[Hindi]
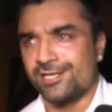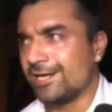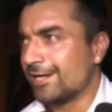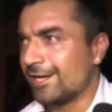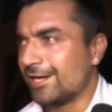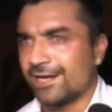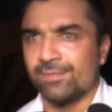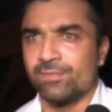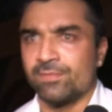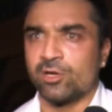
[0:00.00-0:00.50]
ठीक
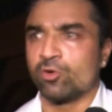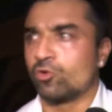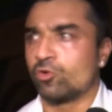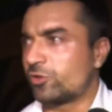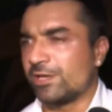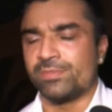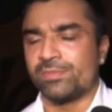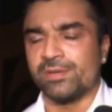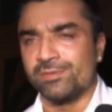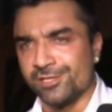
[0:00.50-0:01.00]
करके मेरे को
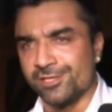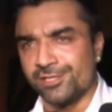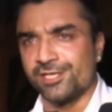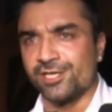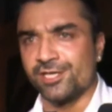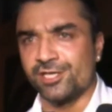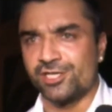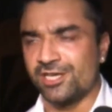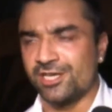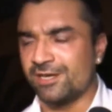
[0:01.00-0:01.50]
उससे
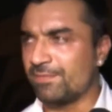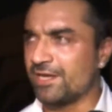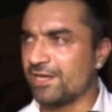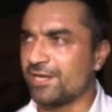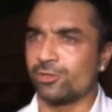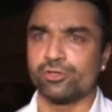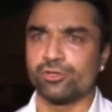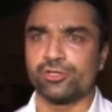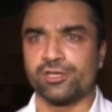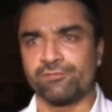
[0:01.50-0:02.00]
पब्लिसिटी चाहिए
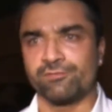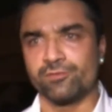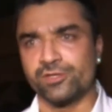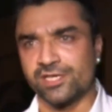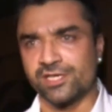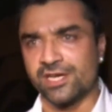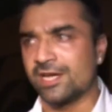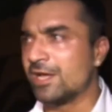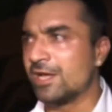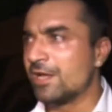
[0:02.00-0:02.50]
मैंने तो सिर्फ
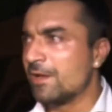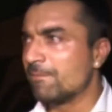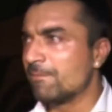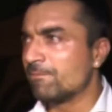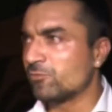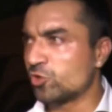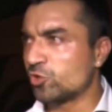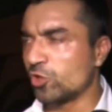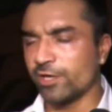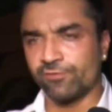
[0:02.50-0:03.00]
उनसे
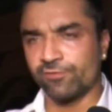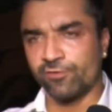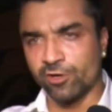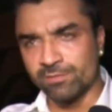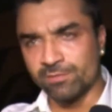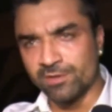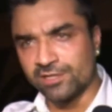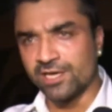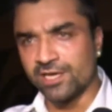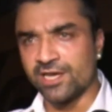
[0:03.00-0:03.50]
जो एक
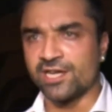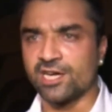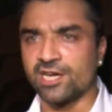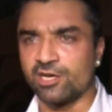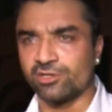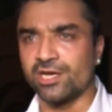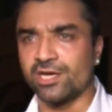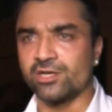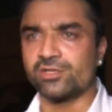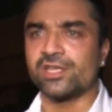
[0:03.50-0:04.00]
फॉर्मल तरीका
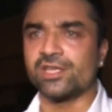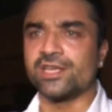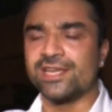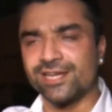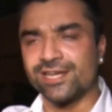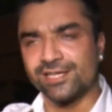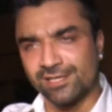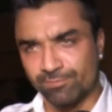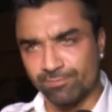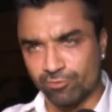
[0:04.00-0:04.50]
होता है उस
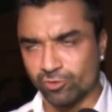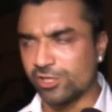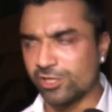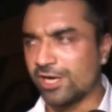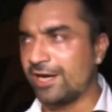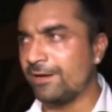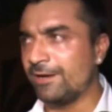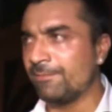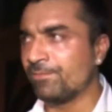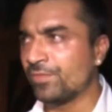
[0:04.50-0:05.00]
तरीके से
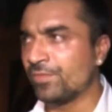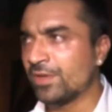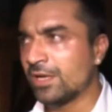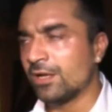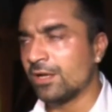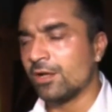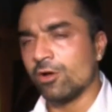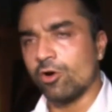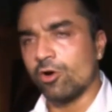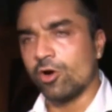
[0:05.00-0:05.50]
पूछा है
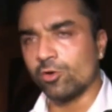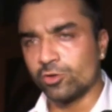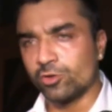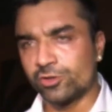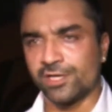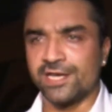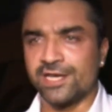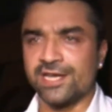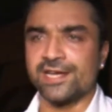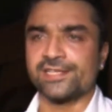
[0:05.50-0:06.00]
और
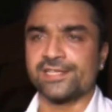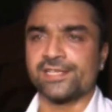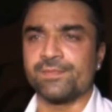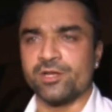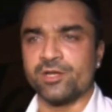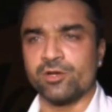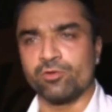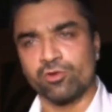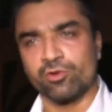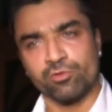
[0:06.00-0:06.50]
उस तरीके से
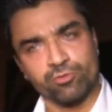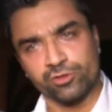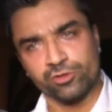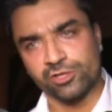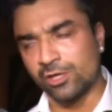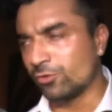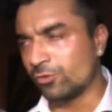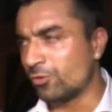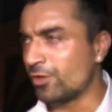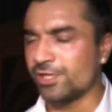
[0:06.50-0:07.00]
मैंने उनको
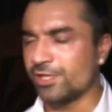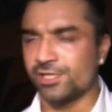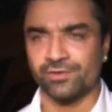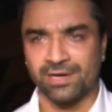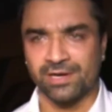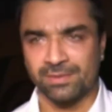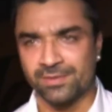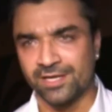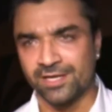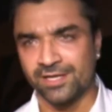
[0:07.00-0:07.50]
पूछा उन्होंने
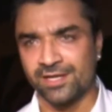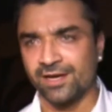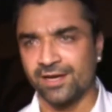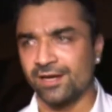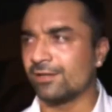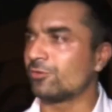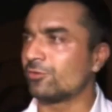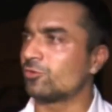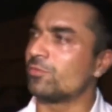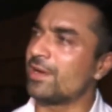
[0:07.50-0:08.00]
जवाब नहीं
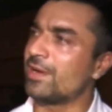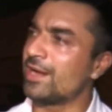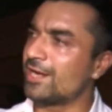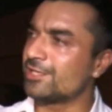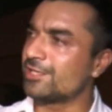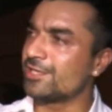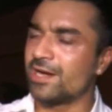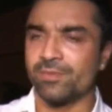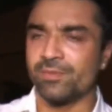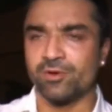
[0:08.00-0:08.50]
दिया तो मैं
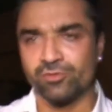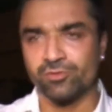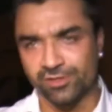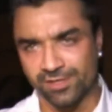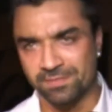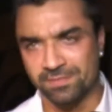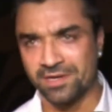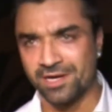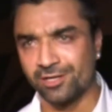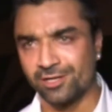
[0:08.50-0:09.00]
आज यहाँ पे
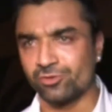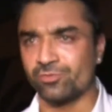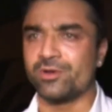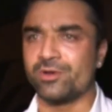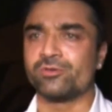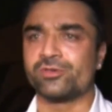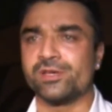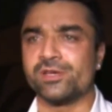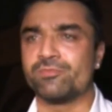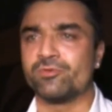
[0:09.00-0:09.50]
उनसे मिला तो मैं
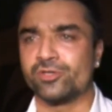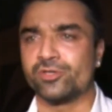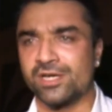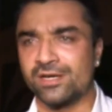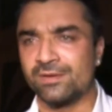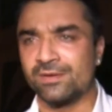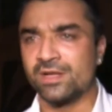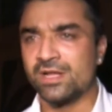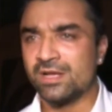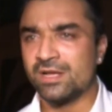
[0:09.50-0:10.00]
उनसे पूछा
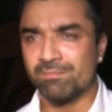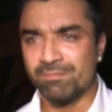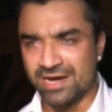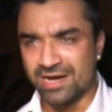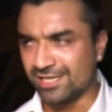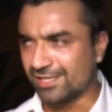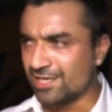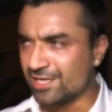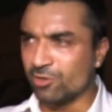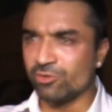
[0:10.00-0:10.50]

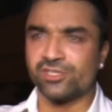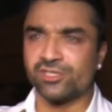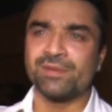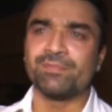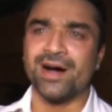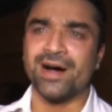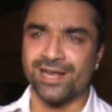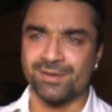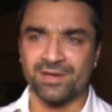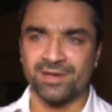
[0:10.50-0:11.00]
मैं इसलिए उनसे
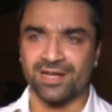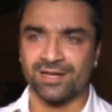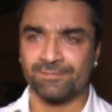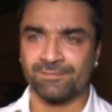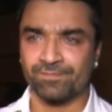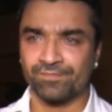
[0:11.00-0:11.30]
बाहर मिला